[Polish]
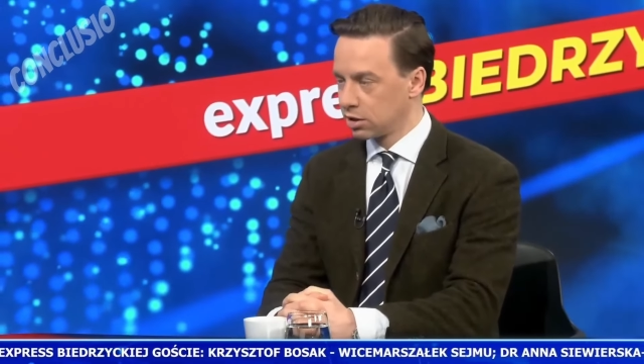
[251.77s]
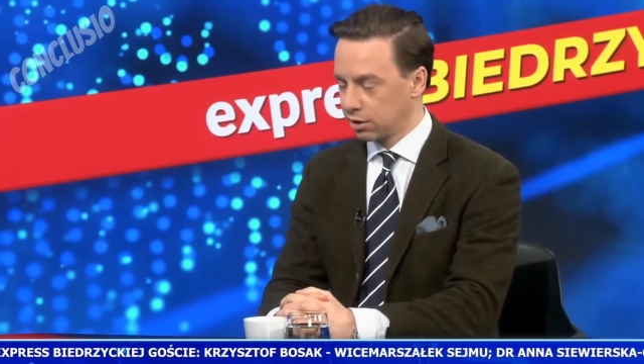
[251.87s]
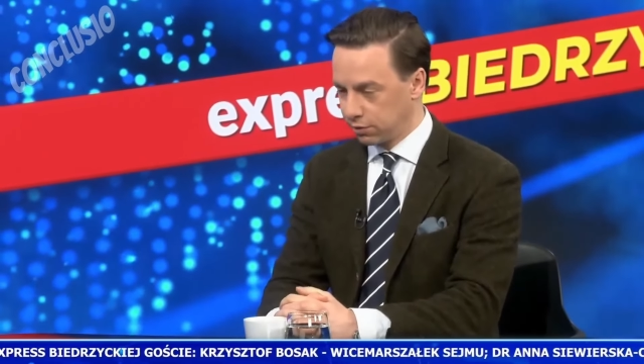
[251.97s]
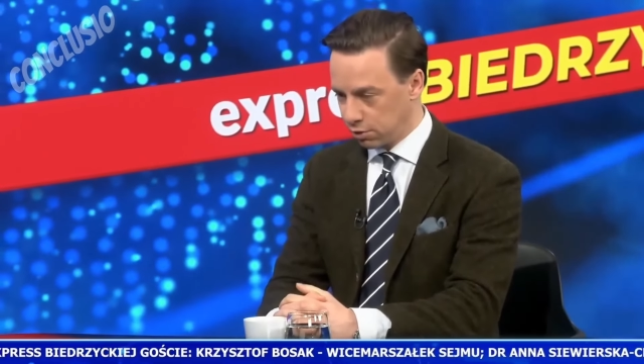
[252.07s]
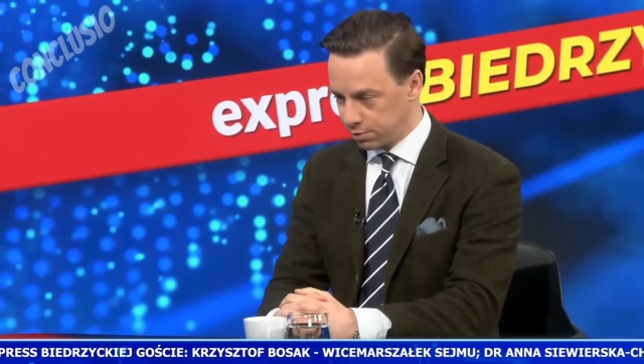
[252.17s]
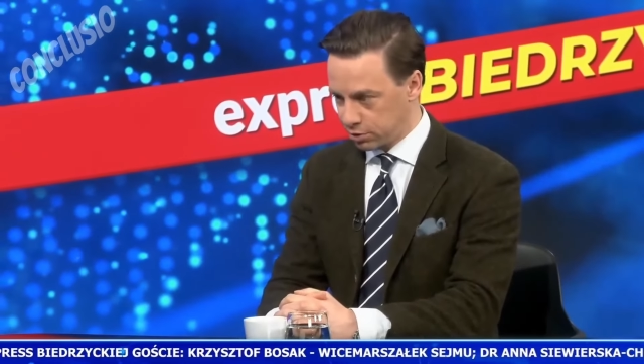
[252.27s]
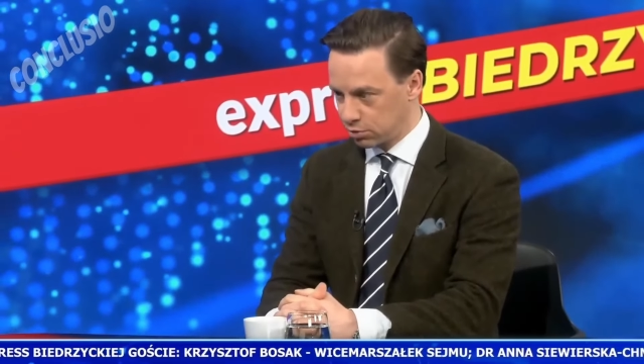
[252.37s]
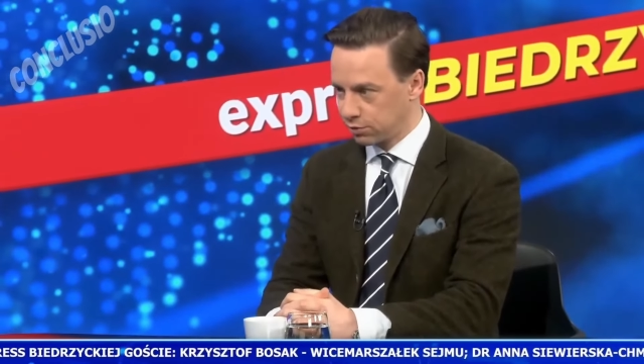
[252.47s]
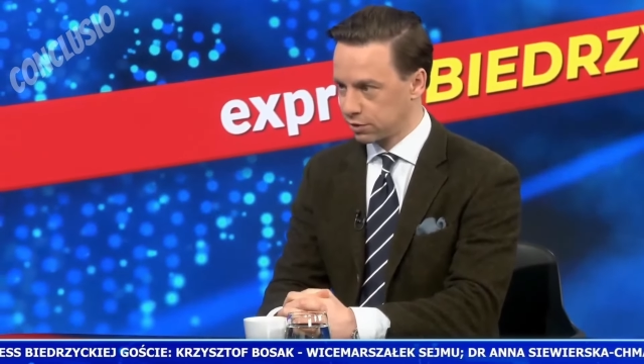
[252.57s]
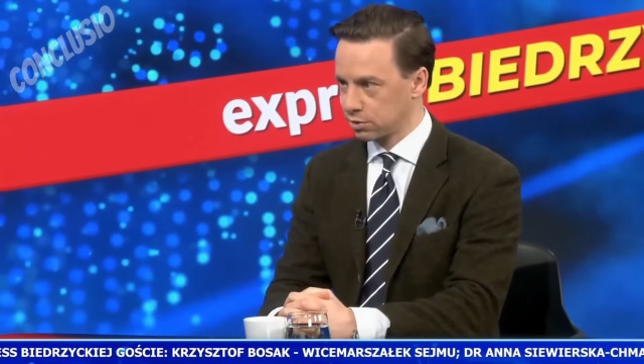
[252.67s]
Na chwilę
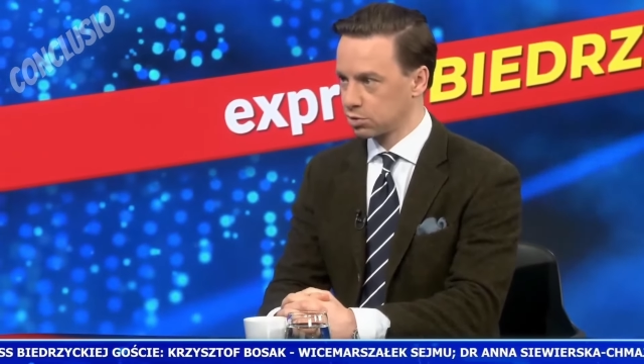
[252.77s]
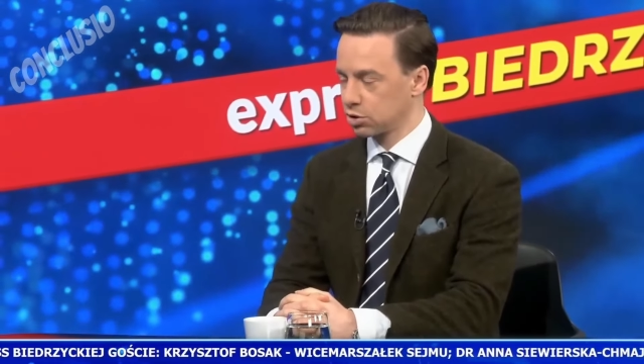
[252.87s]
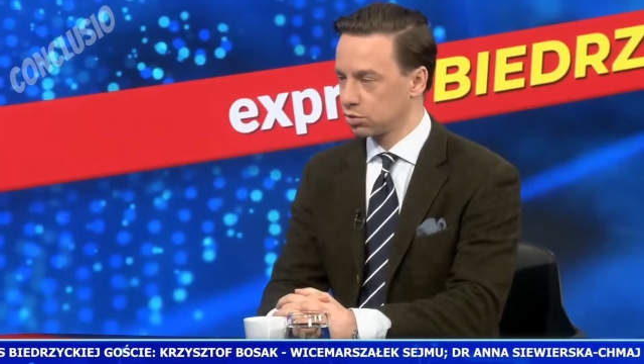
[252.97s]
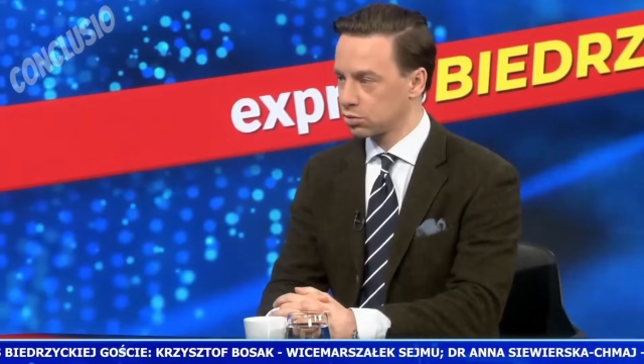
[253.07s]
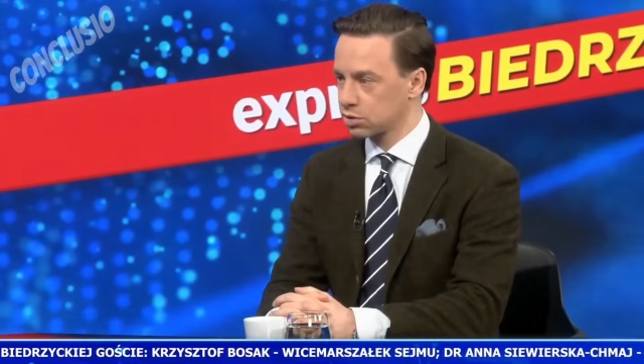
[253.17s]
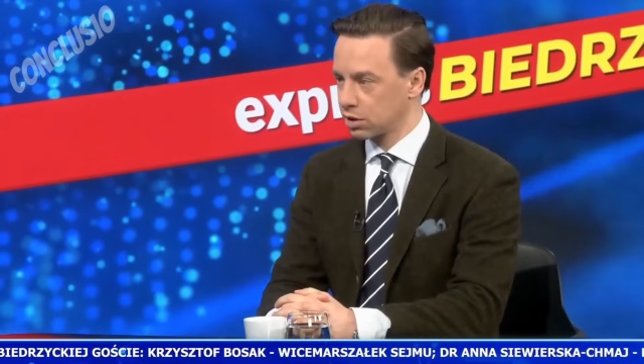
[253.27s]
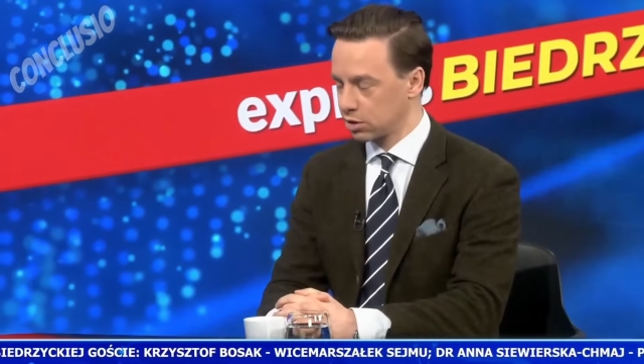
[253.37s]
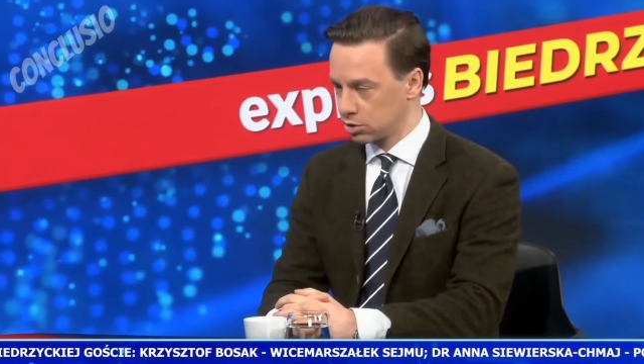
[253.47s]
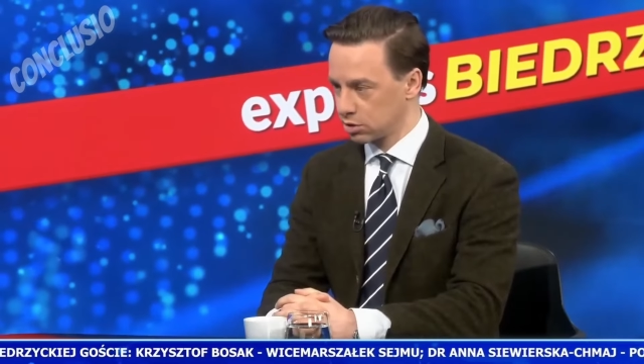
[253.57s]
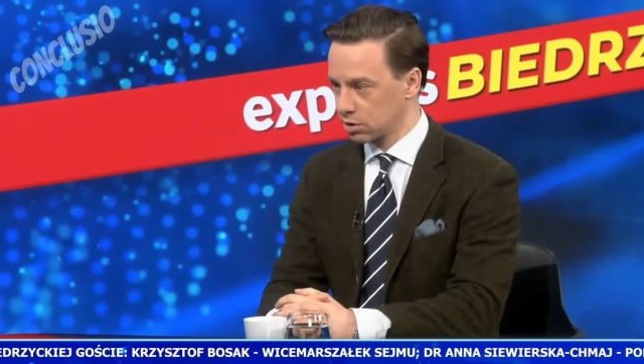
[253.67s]
obecną uważam, że i Tusk i
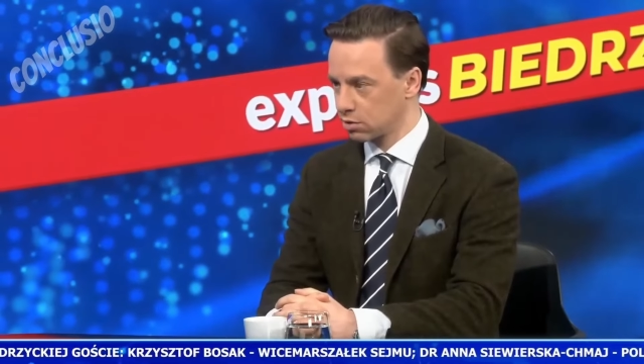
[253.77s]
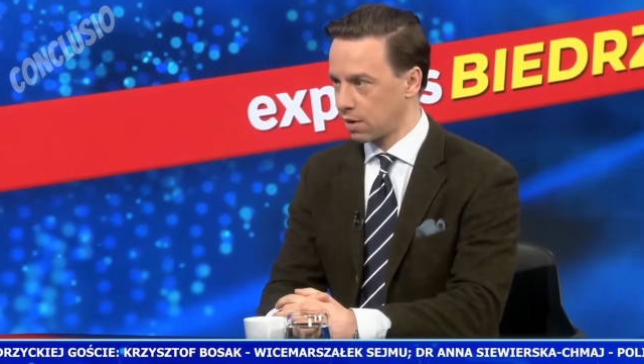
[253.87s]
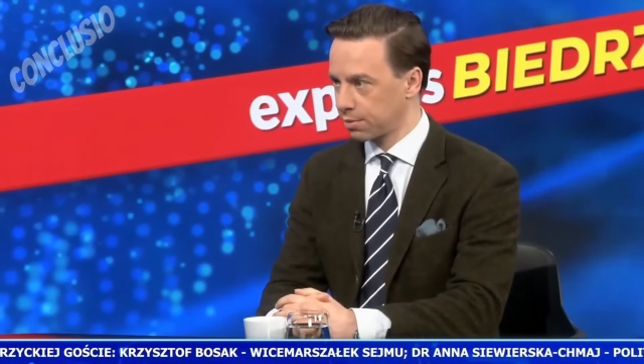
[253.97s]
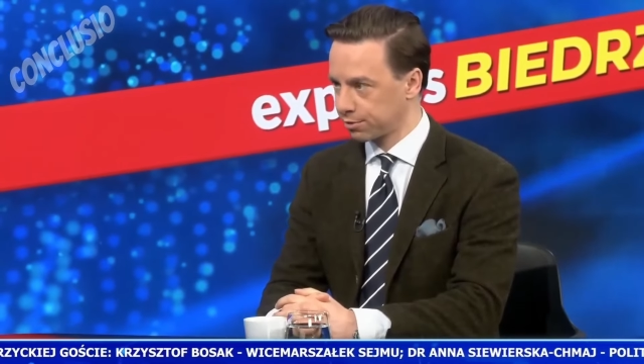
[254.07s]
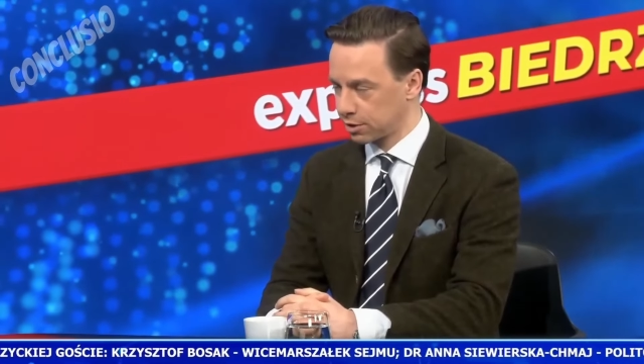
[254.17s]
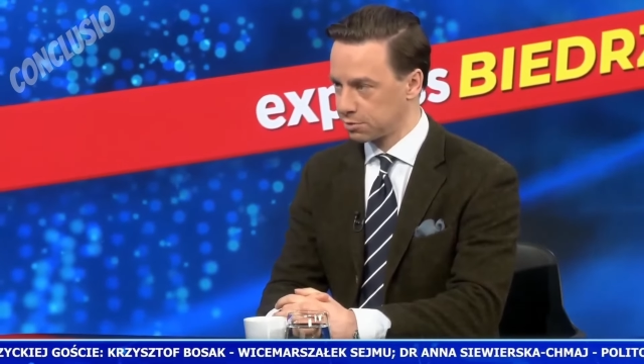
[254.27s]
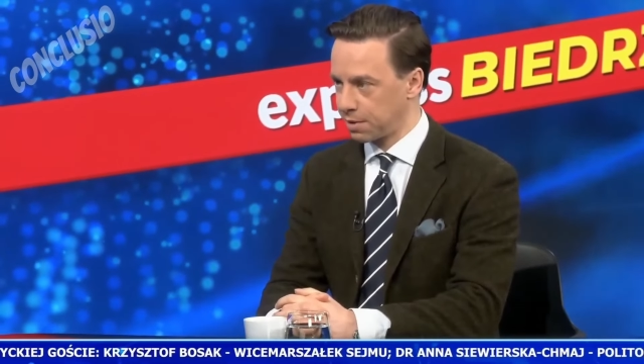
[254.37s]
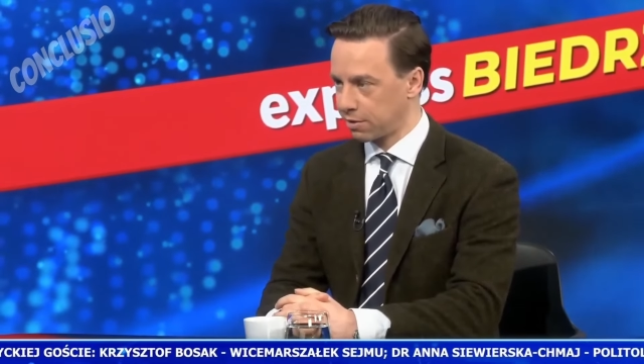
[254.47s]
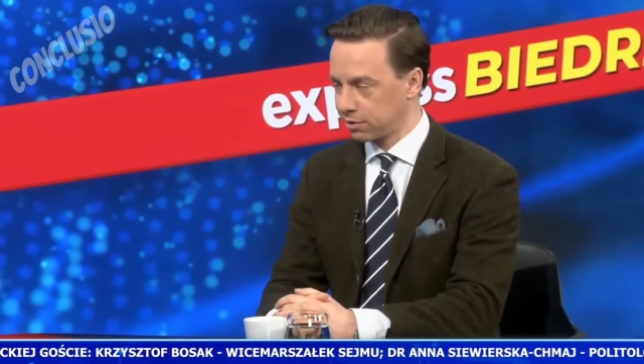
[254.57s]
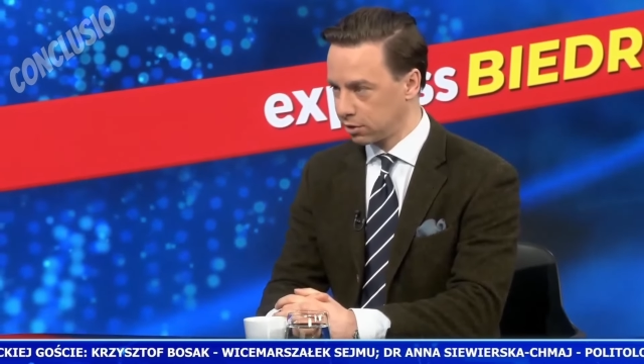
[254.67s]
Kaczyński kłamią w tej
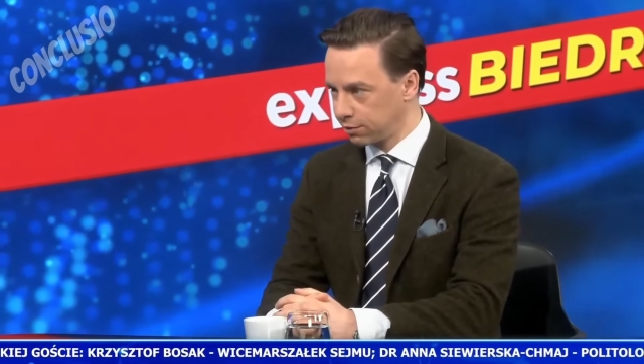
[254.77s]
sprawie.